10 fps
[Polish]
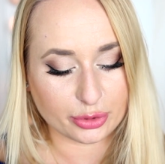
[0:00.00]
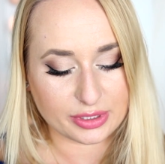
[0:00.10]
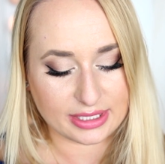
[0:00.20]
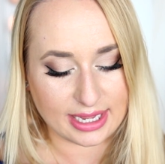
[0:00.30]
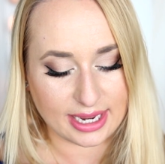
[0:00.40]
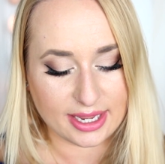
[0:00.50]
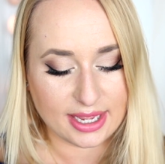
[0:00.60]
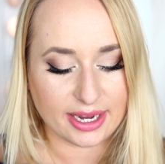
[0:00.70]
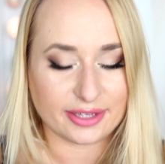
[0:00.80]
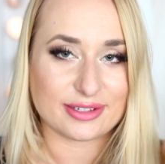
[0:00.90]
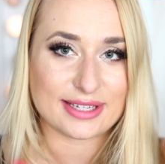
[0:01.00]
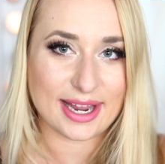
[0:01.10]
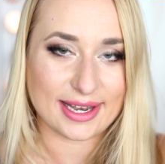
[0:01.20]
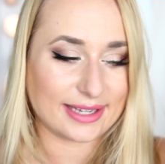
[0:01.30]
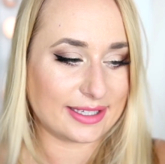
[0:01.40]
to Stay i to jest
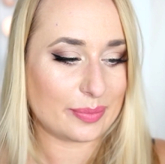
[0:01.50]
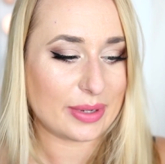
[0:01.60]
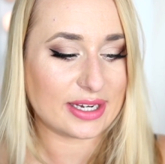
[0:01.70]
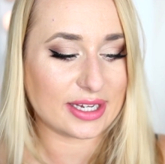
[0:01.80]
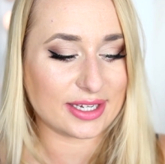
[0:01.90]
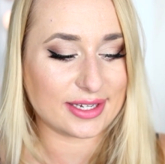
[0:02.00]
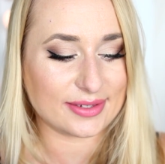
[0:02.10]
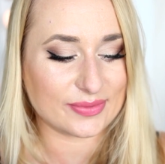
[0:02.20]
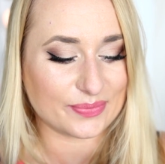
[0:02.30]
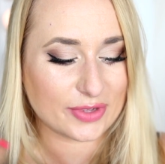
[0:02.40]
highlighter pen i